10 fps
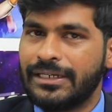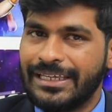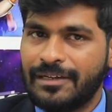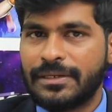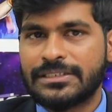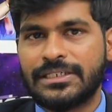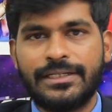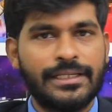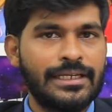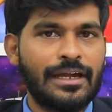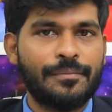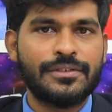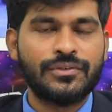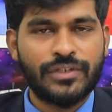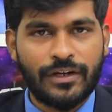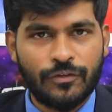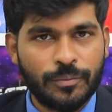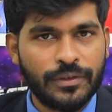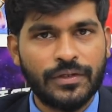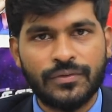லீக் மேட்ச்சில் டெல்லி கேபிட்டல்ஸும் சென்னை
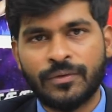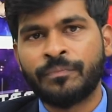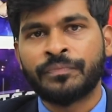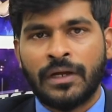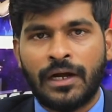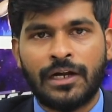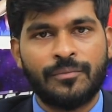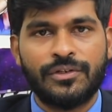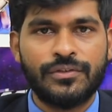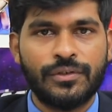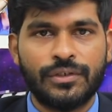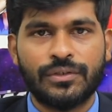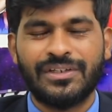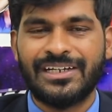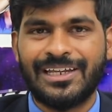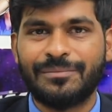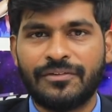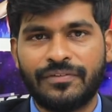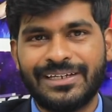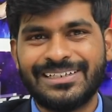சூப்பர் கிங்ஸும் ஆடும்பொழுது சொல்லியிருந்தோம் இந்த டீம்
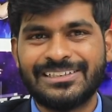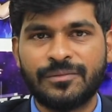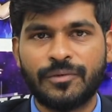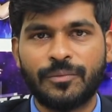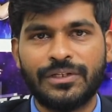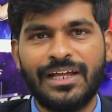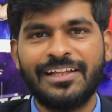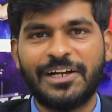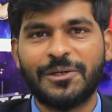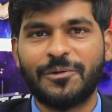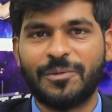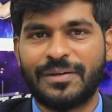தான் ஃபைனல்ஸுக்கு போகப்படுது அதுக்கான ஒரு